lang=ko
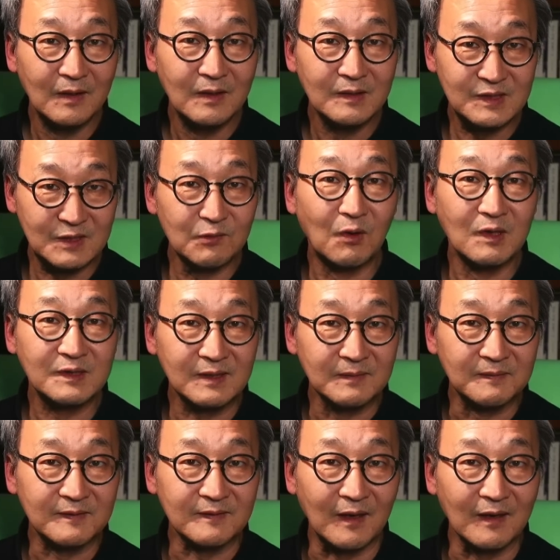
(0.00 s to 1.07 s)
칠월
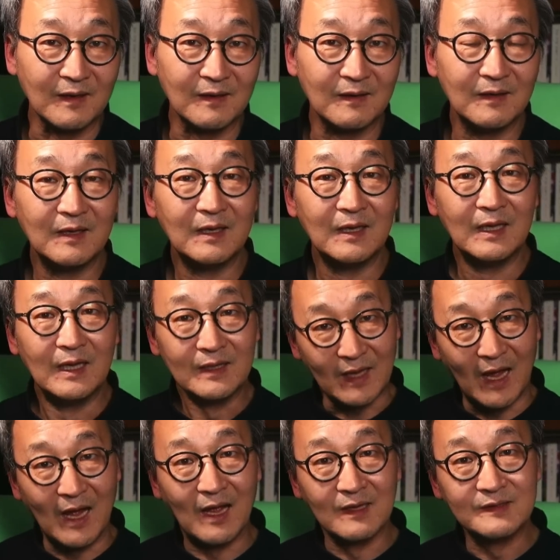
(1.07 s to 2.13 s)
십사일
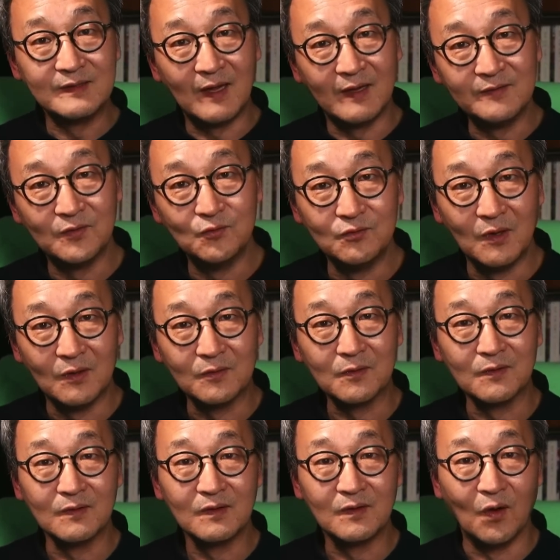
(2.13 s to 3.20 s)
당시
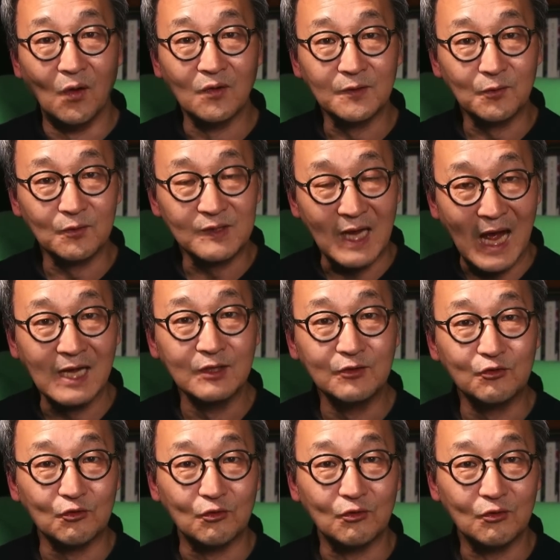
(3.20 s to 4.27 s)
행정구역으로는 경기도
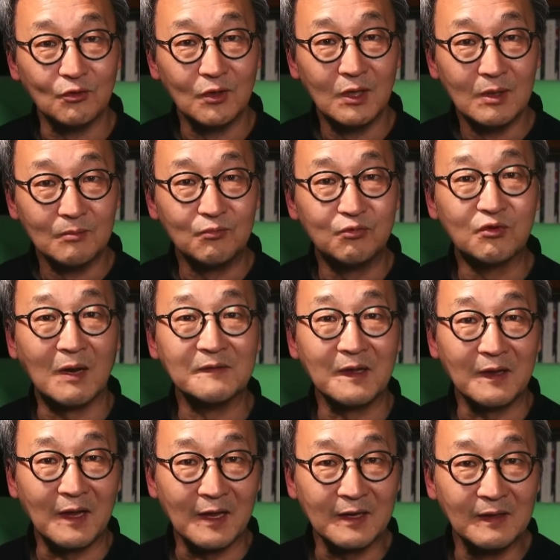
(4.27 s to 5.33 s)
양주
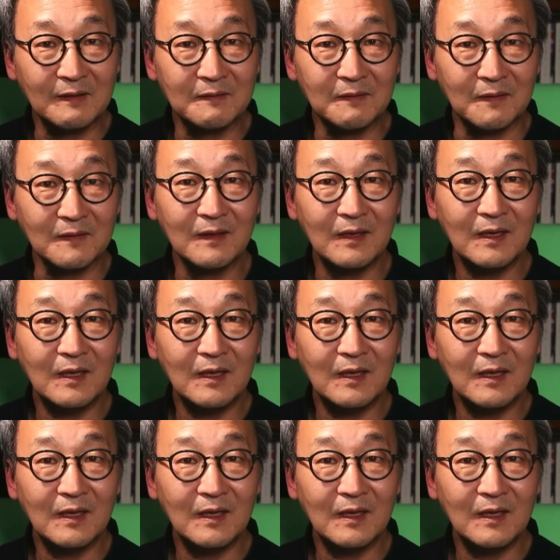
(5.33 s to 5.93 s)
불암산 아래에 있던